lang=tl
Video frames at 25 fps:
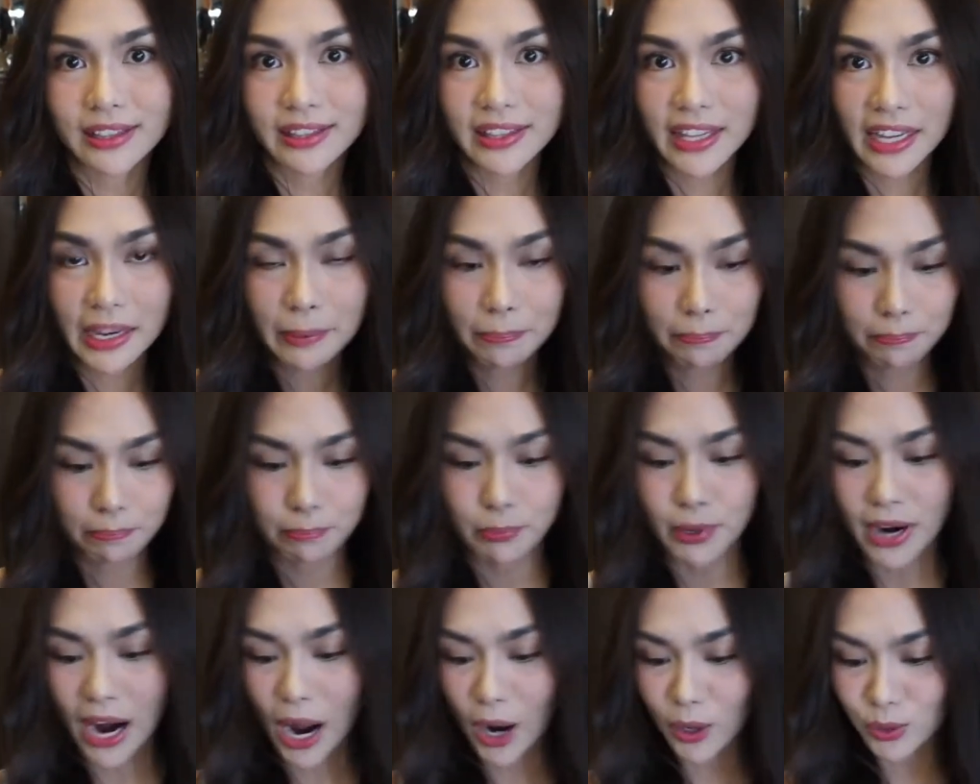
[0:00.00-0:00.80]
deep
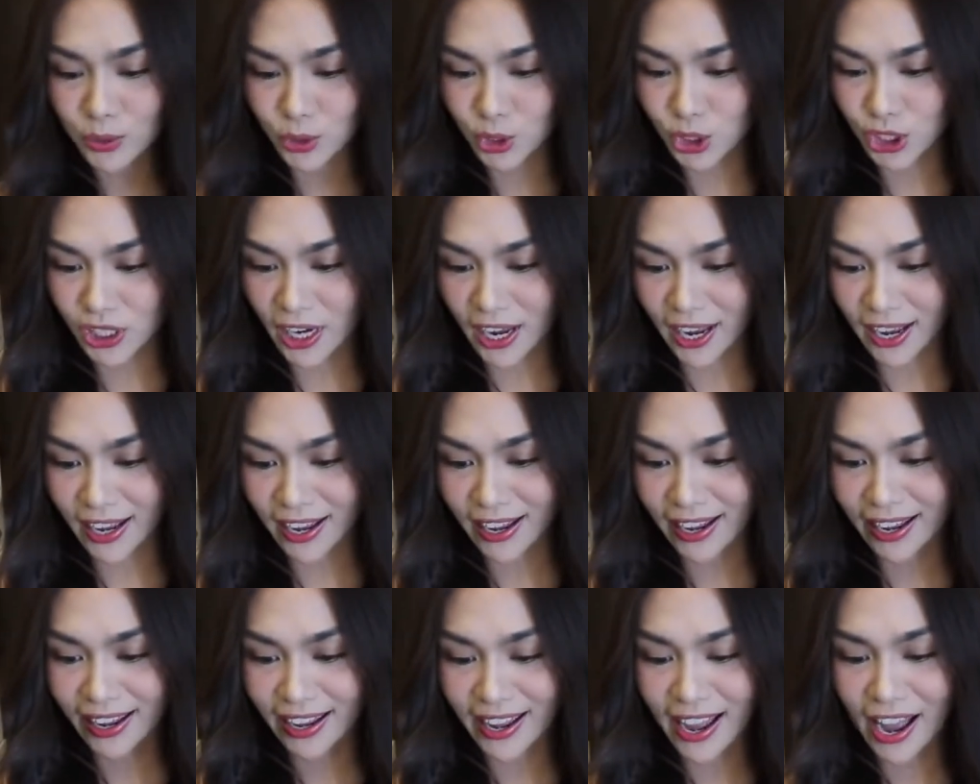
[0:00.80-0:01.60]
brown
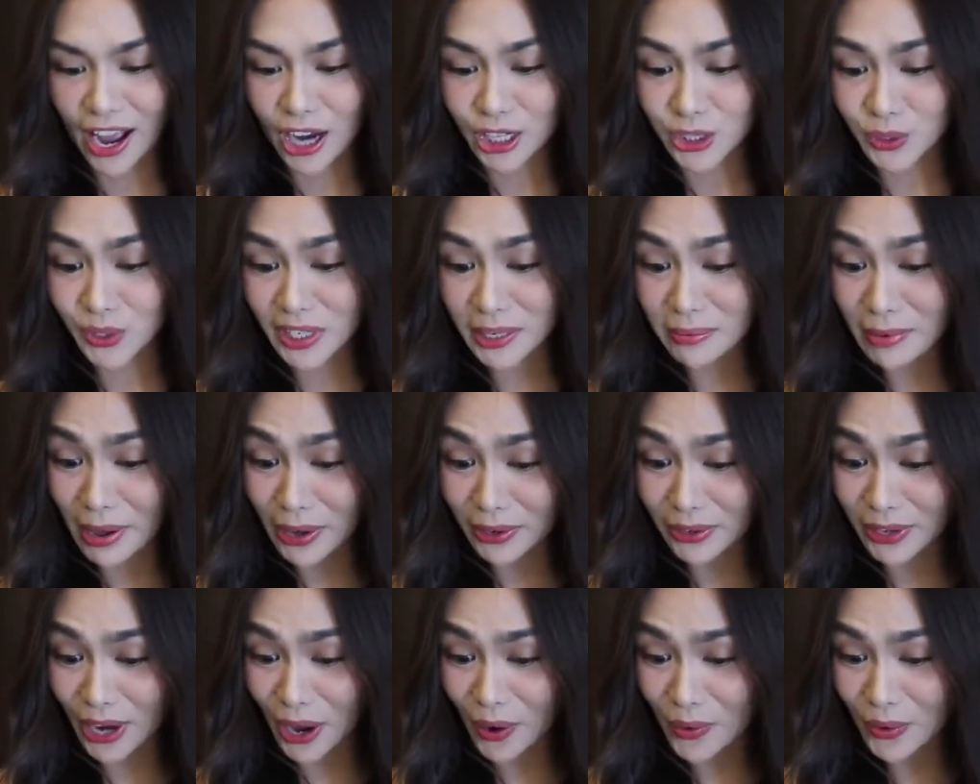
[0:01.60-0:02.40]
siya. Actually,
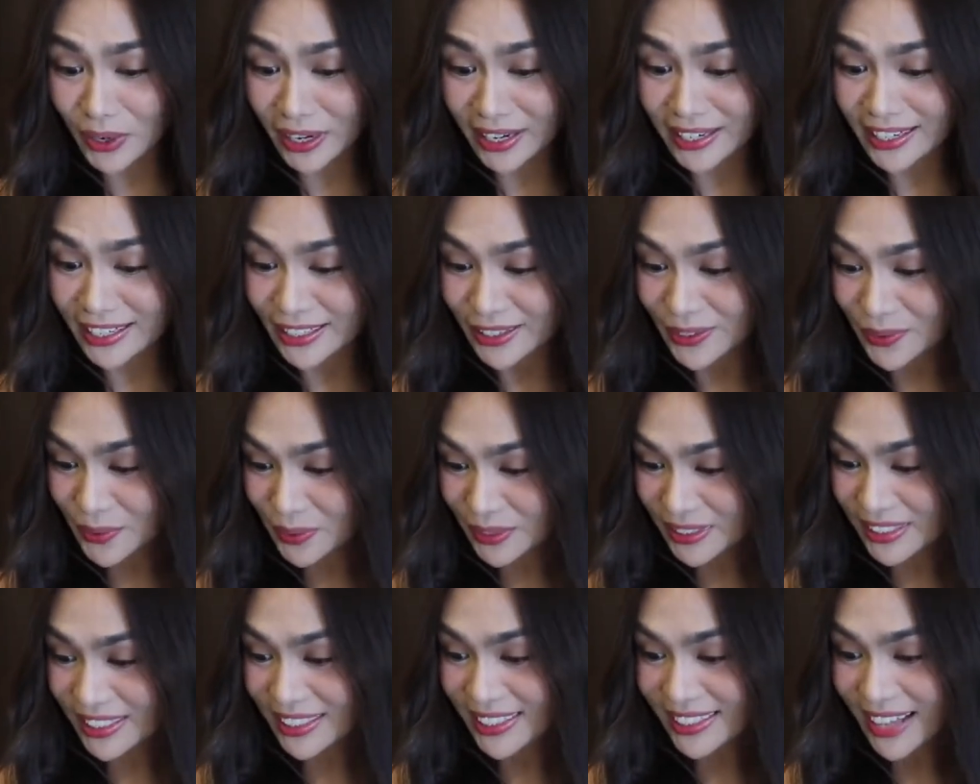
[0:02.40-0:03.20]
meron na akong
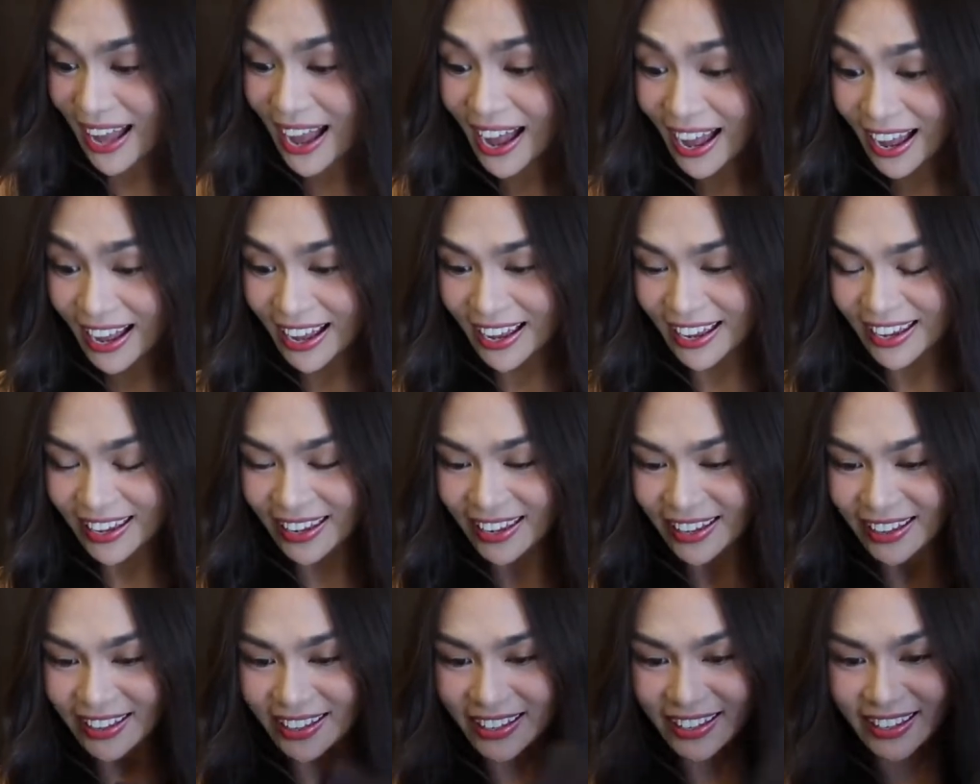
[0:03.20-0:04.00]
ganitong
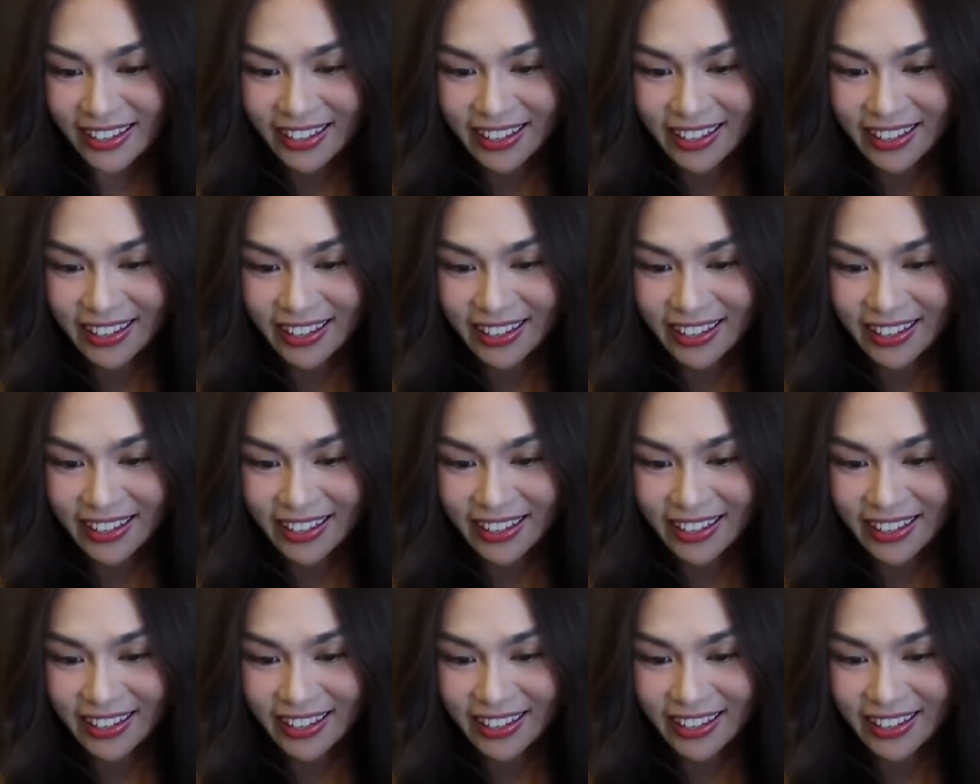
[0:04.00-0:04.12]
style.